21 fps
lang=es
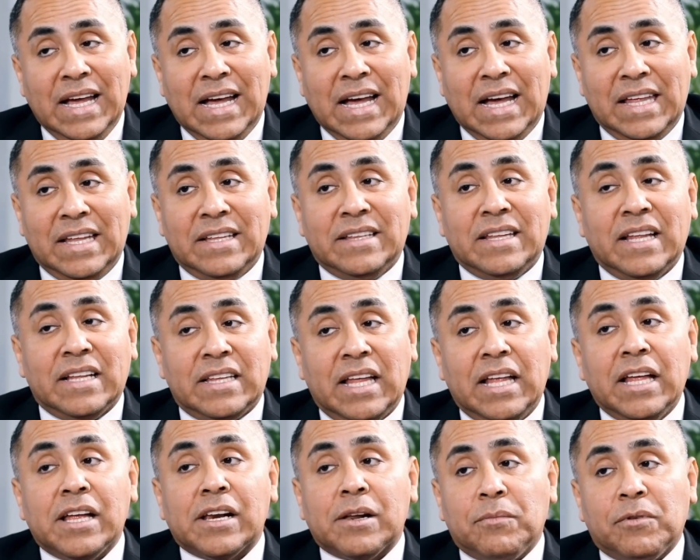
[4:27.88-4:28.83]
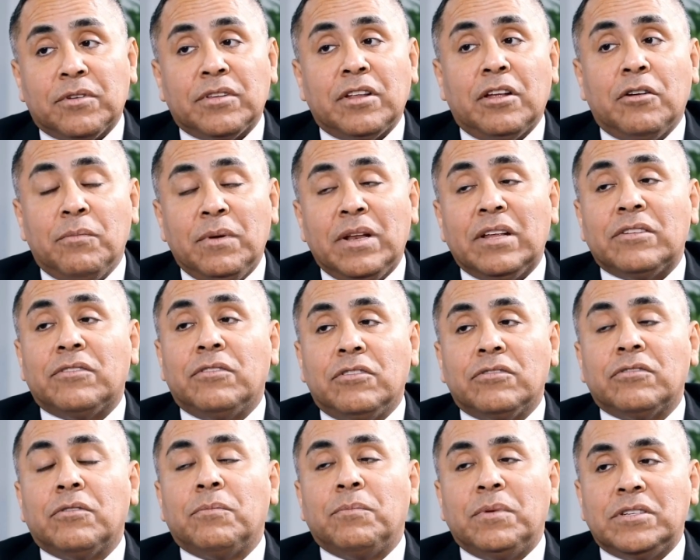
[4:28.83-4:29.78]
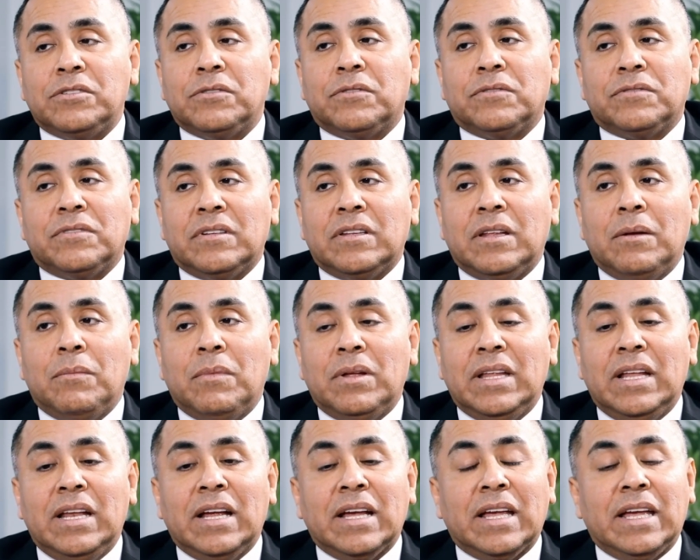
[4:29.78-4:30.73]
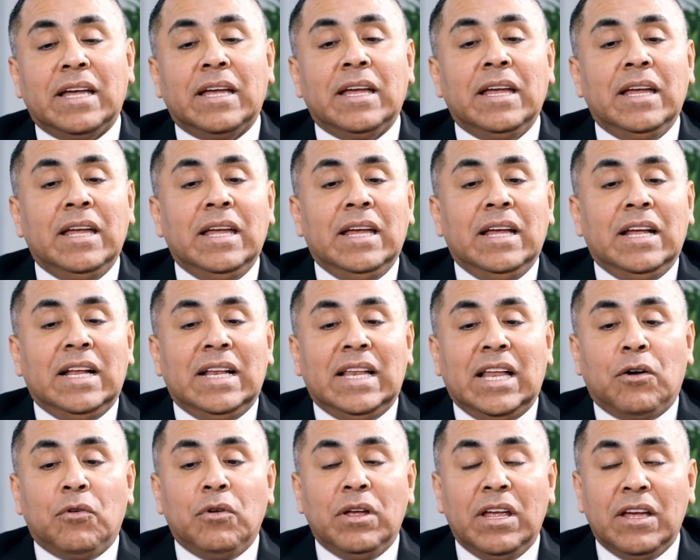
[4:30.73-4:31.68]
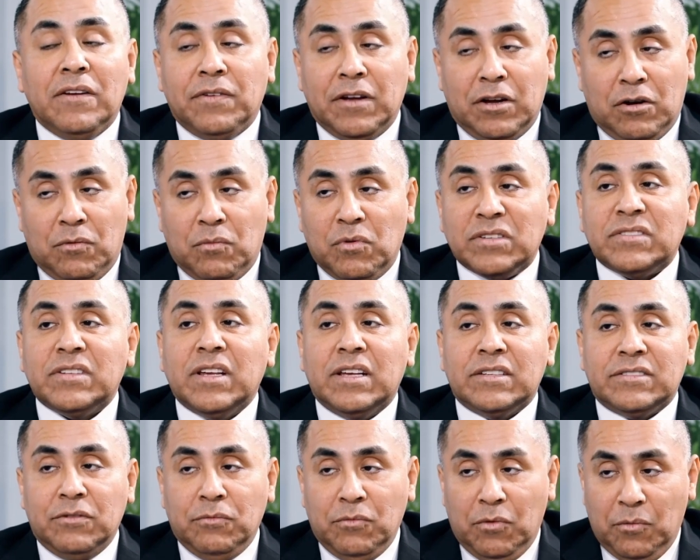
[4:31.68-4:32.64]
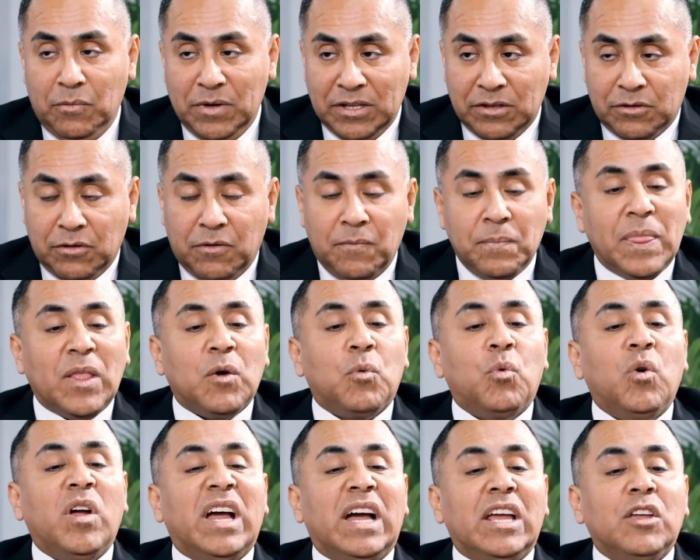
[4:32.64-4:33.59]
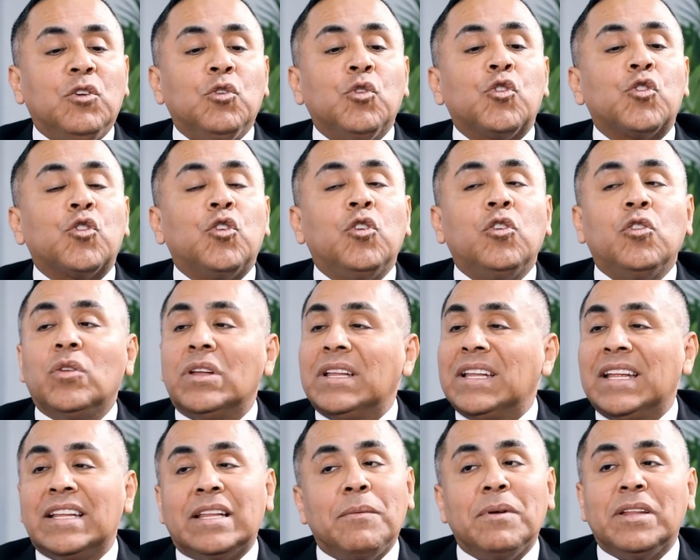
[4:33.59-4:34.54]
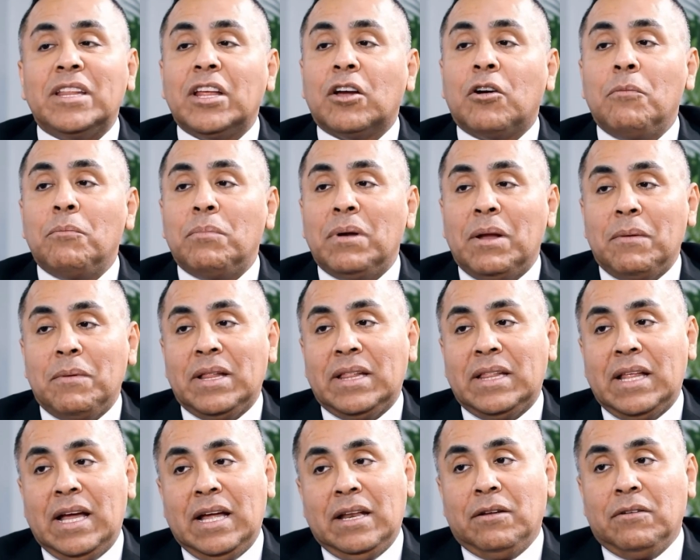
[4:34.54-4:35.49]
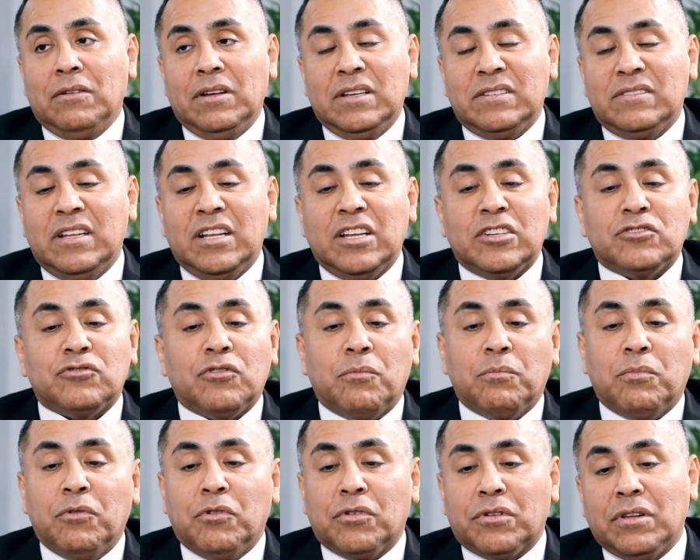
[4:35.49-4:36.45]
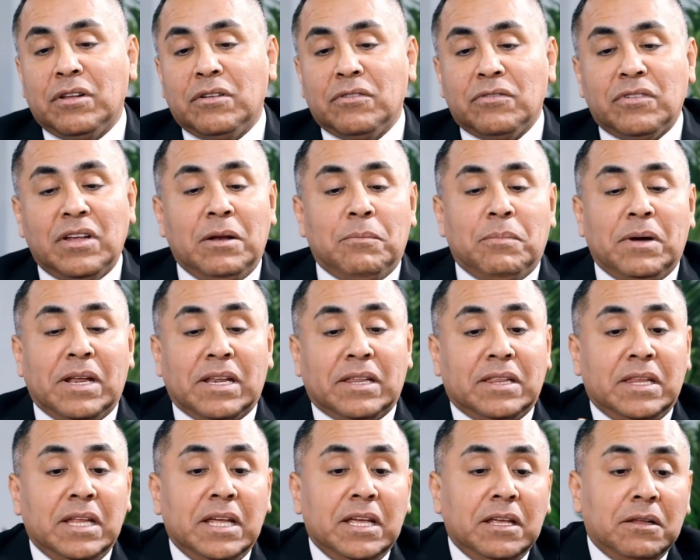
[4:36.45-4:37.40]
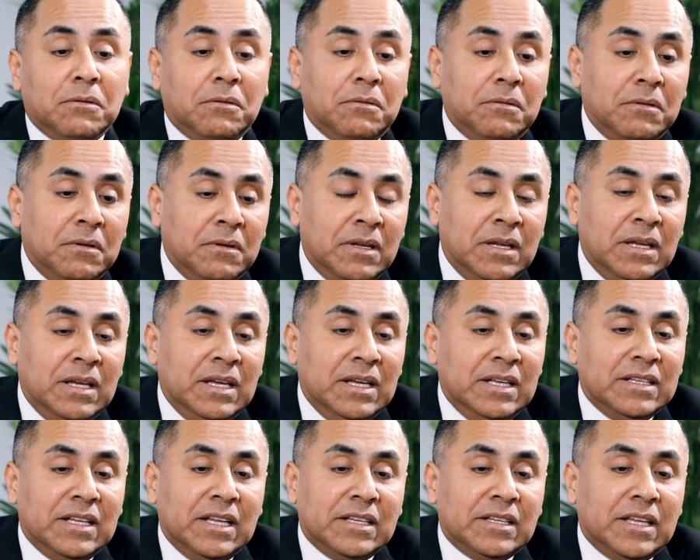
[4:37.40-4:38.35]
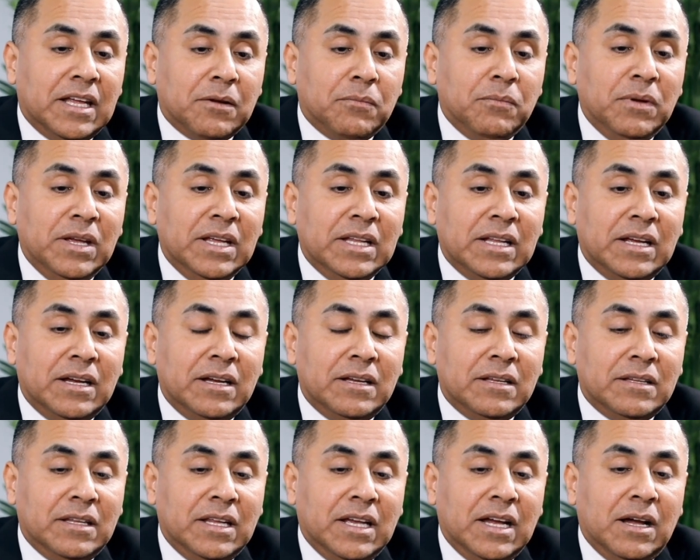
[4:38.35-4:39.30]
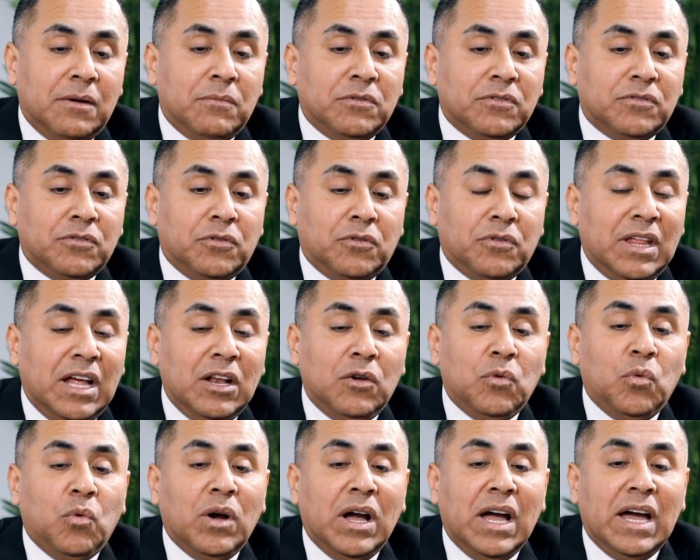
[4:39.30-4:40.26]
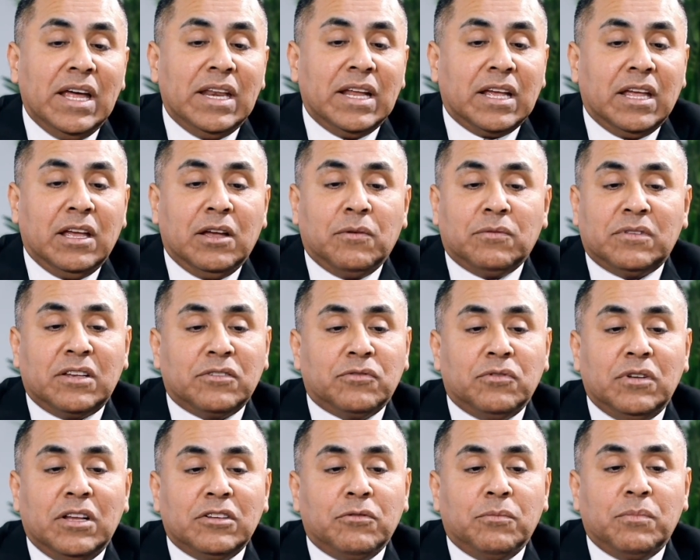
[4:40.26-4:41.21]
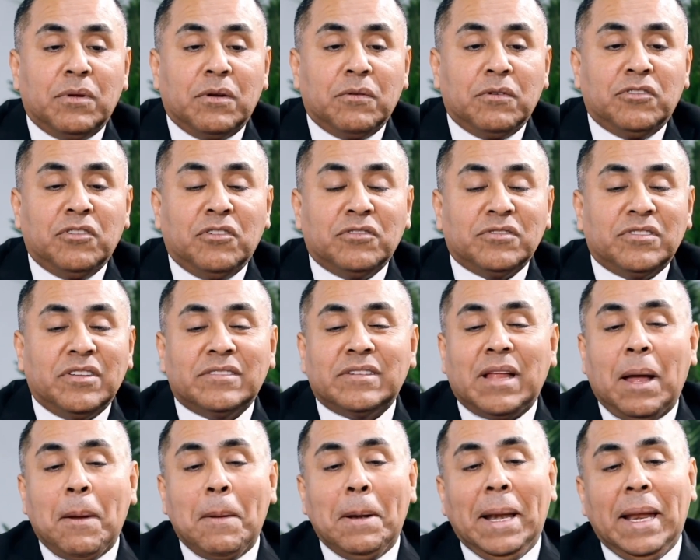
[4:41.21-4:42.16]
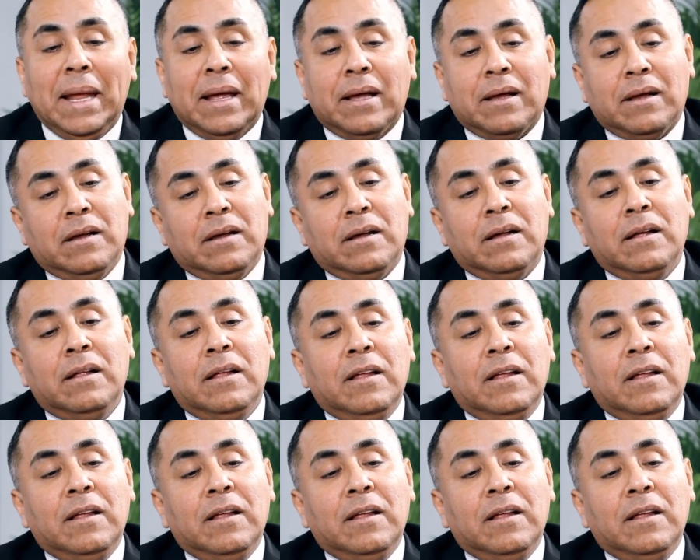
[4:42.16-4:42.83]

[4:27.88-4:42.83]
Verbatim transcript: a detectar y reportar operaciones sospechosas. De manera que la UIF, como decía hace un momento, juega ahí un rol netamente complementario, es decir, de soporte. Si el partido determina, digamos, o da lugar a que tras una supervisión se establezca